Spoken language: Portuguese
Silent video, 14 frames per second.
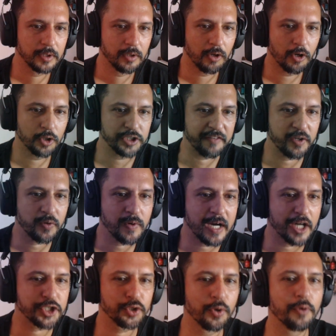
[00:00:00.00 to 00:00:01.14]
Ó, já veio com
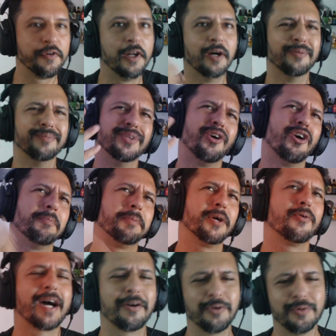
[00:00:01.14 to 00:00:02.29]
cachorro, Kia filhão. Sorrento. Nossa, o
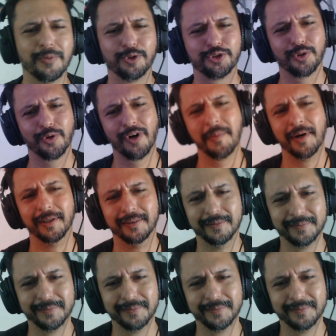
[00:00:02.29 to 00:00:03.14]
cara não mostrou, mano.